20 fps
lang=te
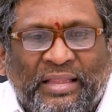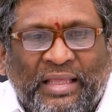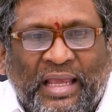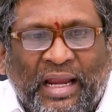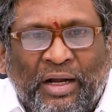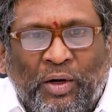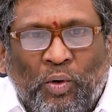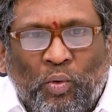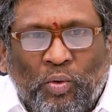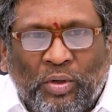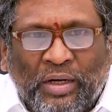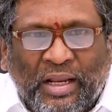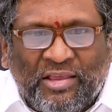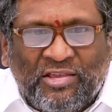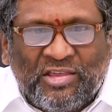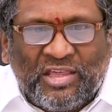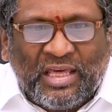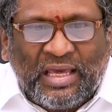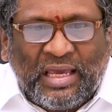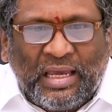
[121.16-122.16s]
పదిహేడు
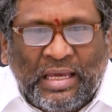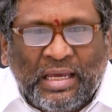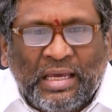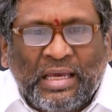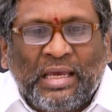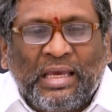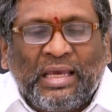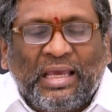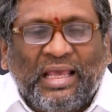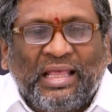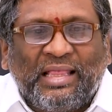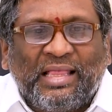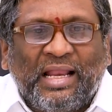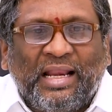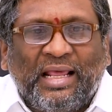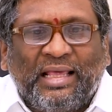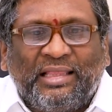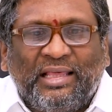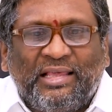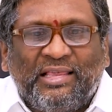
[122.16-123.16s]
నుంచి
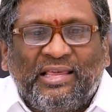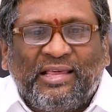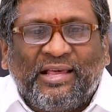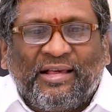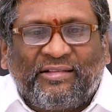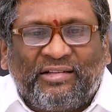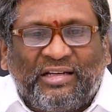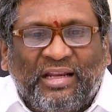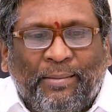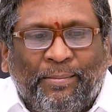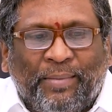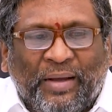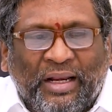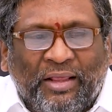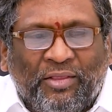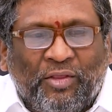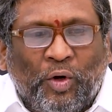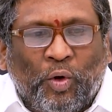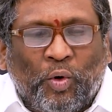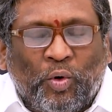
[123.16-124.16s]
ఇదనేది జిఎస్టీ
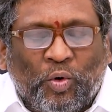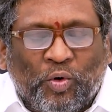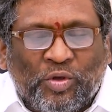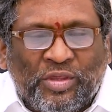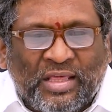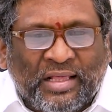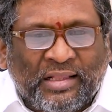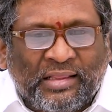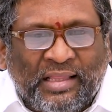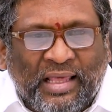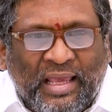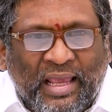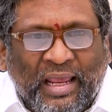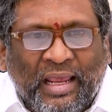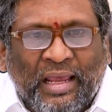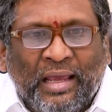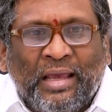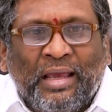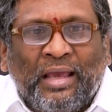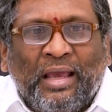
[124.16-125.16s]
పరిధిలోకి వచ్చింది
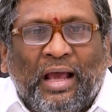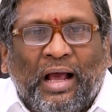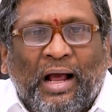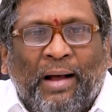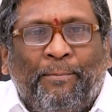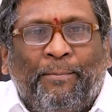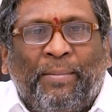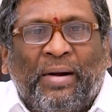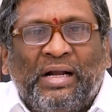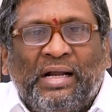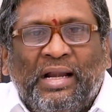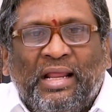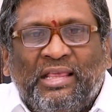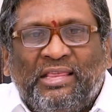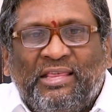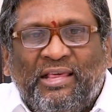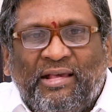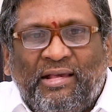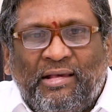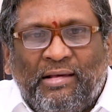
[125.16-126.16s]
అప్పటి
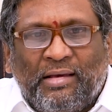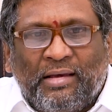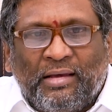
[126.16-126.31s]
నుంచి